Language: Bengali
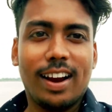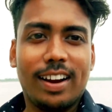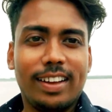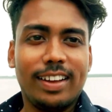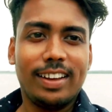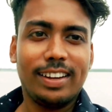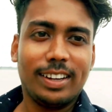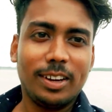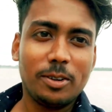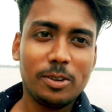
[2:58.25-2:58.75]
আর
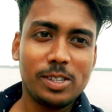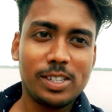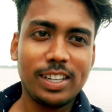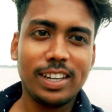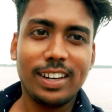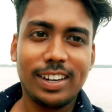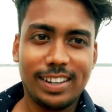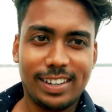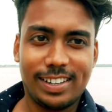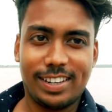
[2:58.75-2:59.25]
এটা
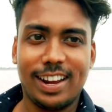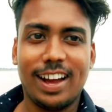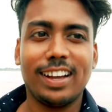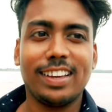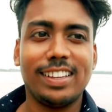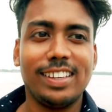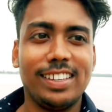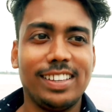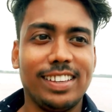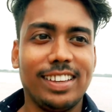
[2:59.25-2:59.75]
হচ্ছে
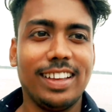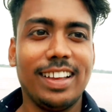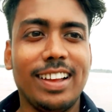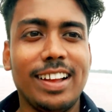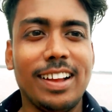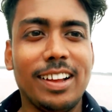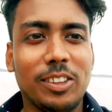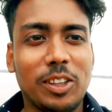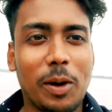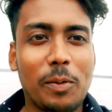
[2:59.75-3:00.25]
টাকি
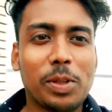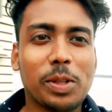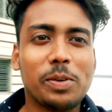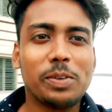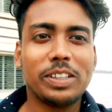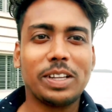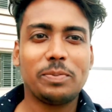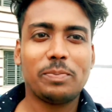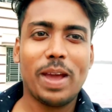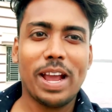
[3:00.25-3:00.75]
তো আমি
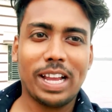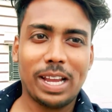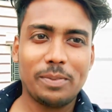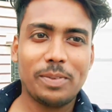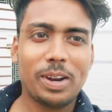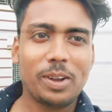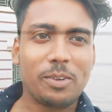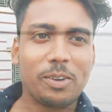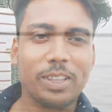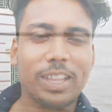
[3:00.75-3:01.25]
তোমাদের ব্যাক ক্যামেরা